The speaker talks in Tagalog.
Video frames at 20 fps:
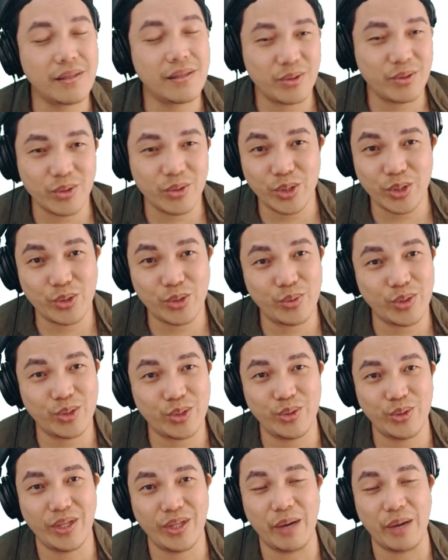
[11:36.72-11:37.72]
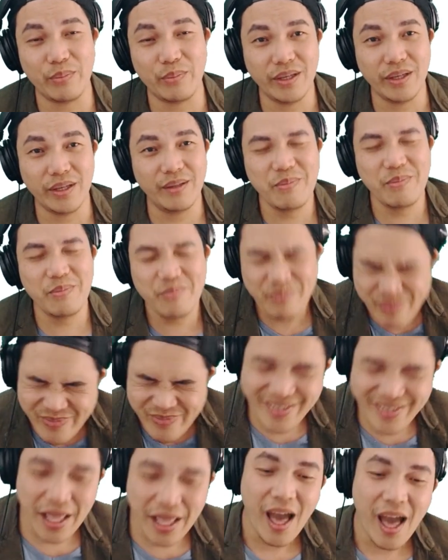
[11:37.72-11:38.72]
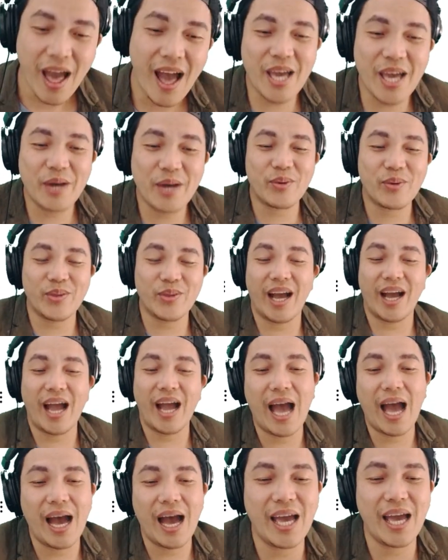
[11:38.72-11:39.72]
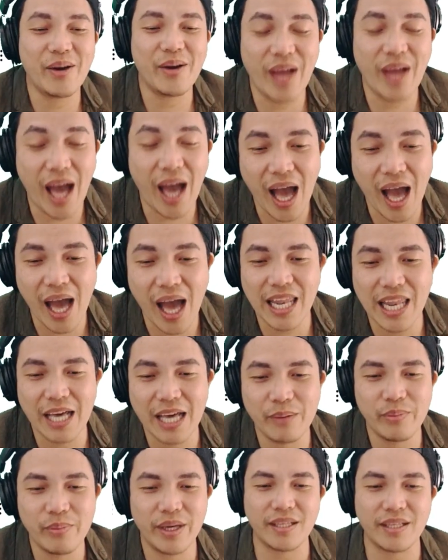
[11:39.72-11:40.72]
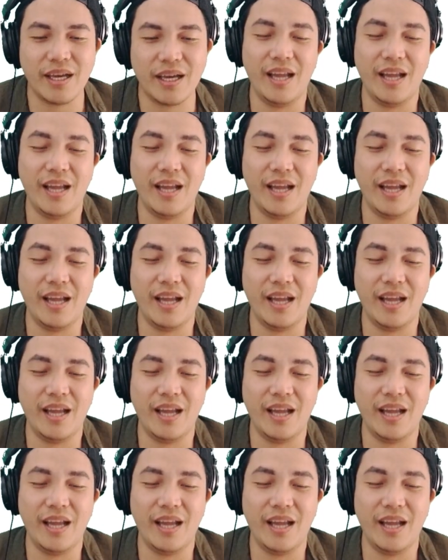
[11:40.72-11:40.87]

ganito yung sitwasyon namin? Ayaw ko na nga. Ayaw. Hahalab. Et eh,